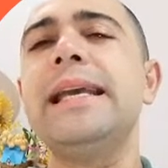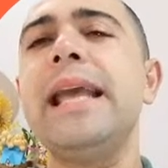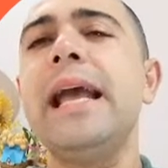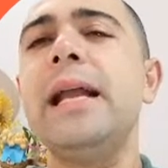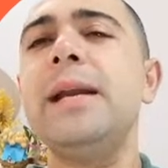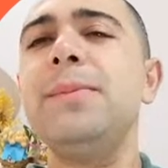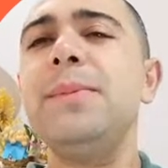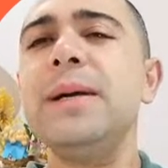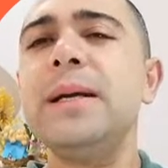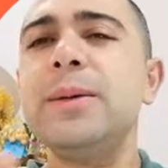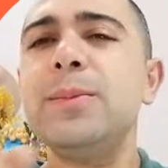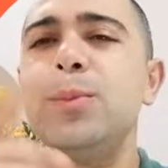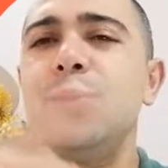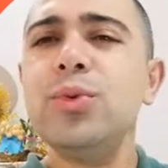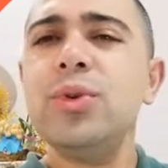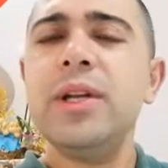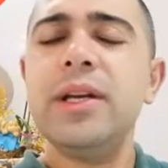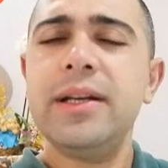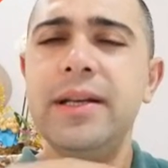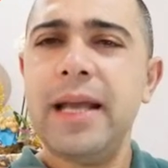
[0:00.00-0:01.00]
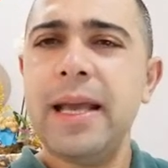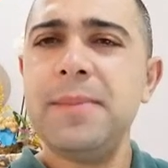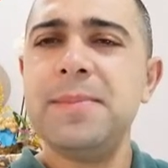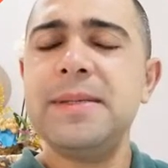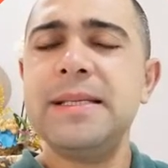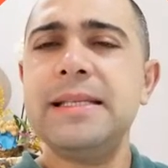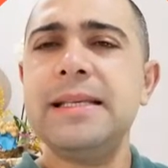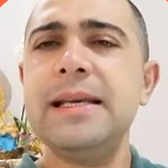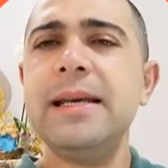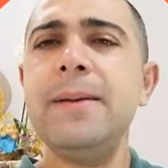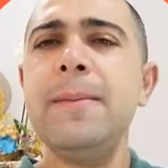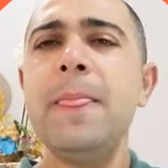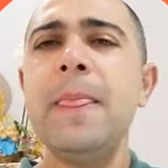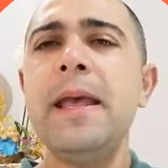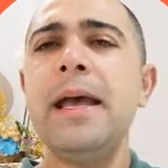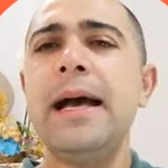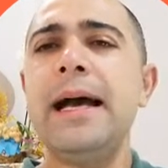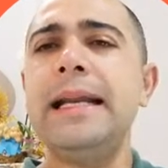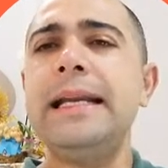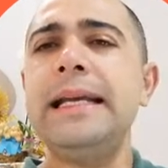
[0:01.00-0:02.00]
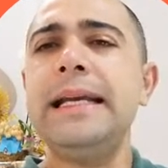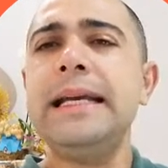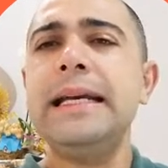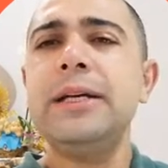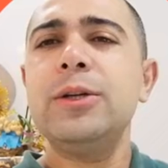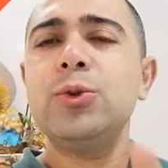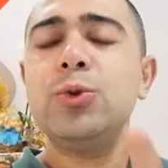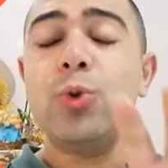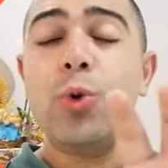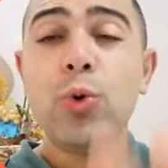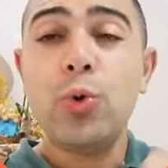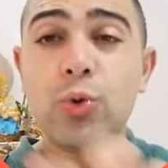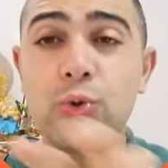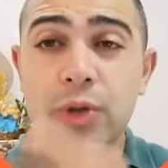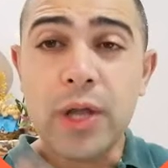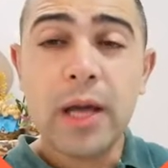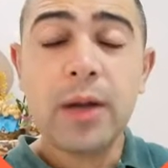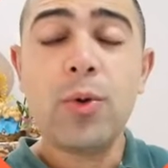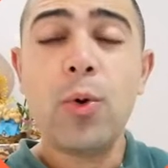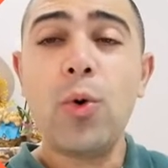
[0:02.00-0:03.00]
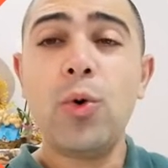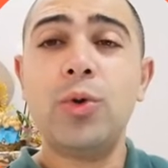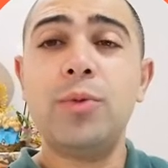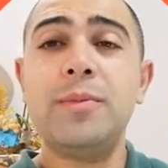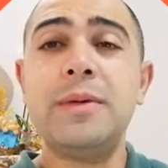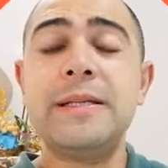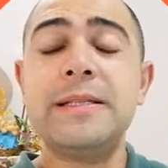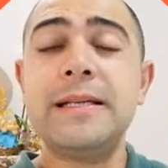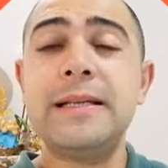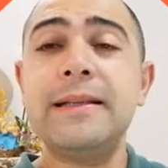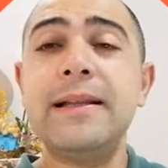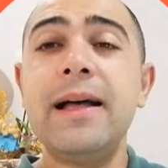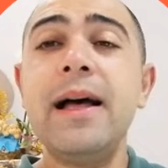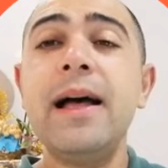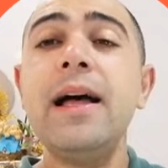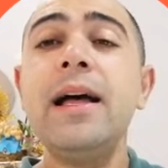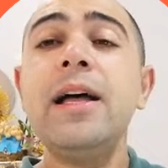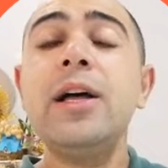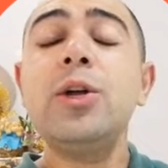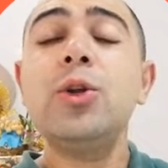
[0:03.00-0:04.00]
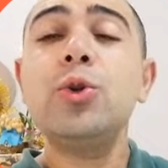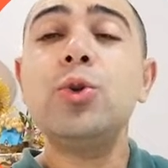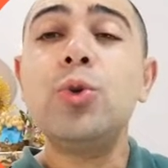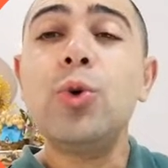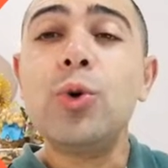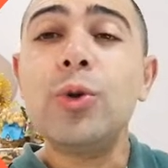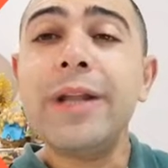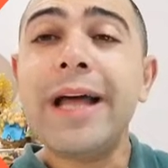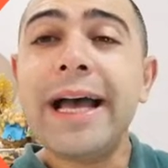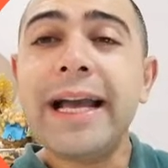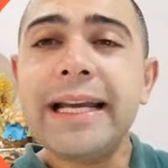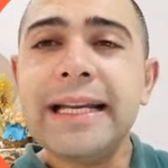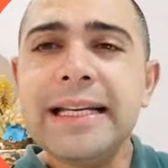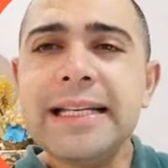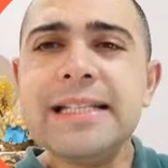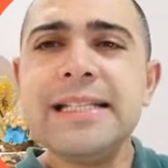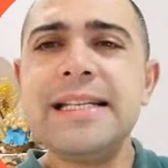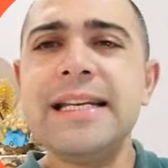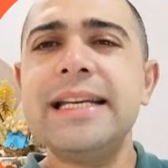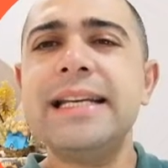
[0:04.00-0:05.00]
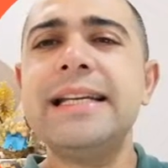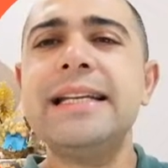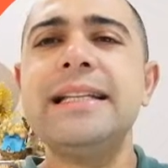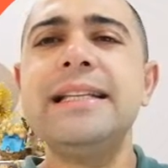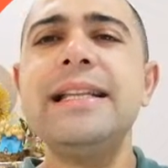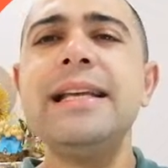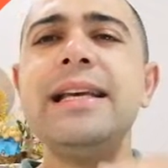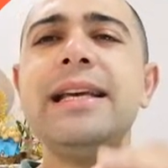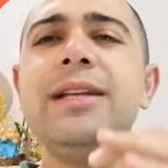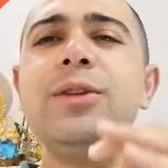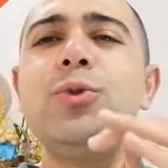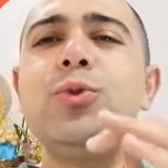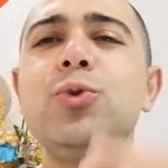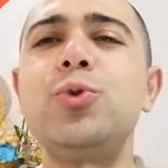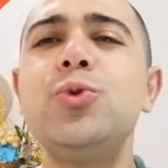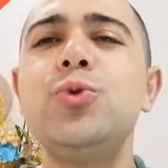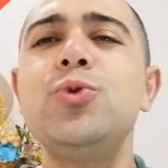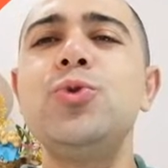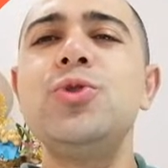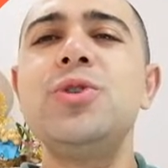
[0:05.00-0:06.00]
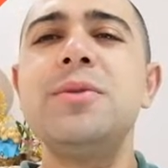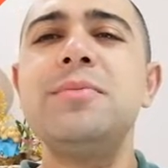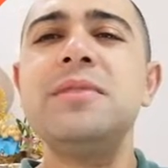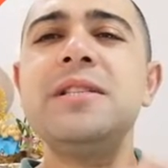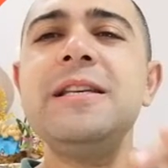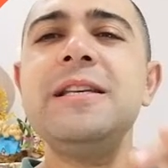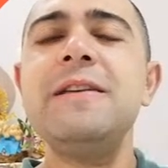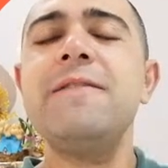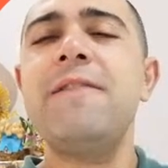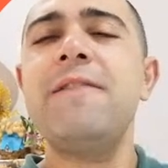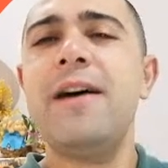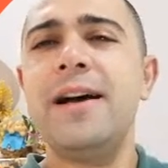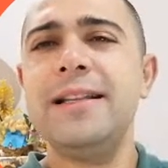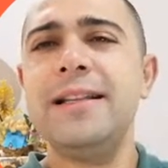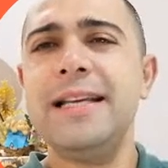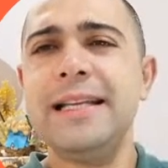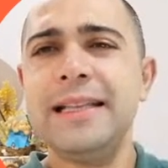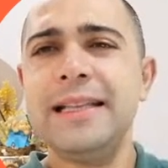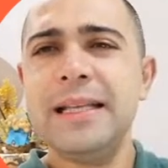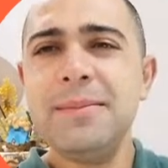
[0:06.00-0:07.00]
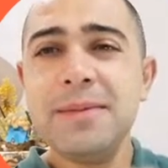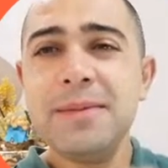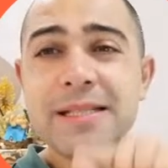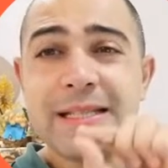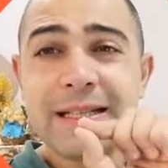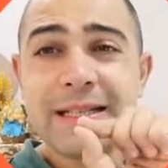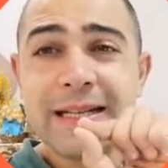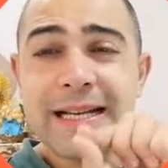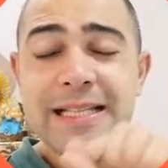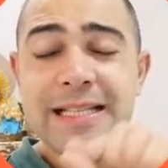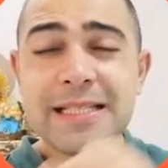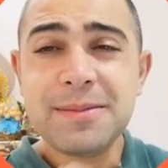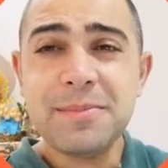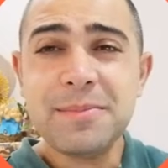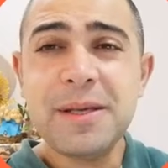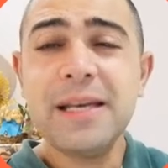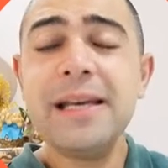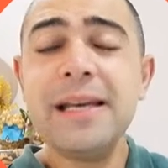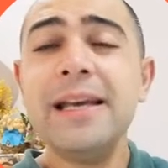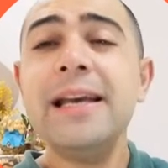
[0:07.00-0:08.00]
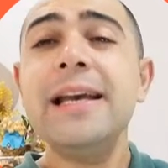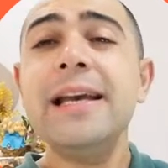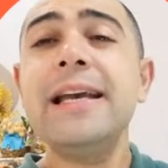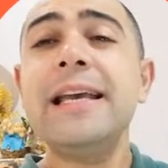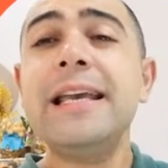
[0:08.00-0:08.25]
Yani bakın bunların hepsi hani doğrudan olmasa da dolaylı şekilde düşüncemizi ifade ettiğimiz resmi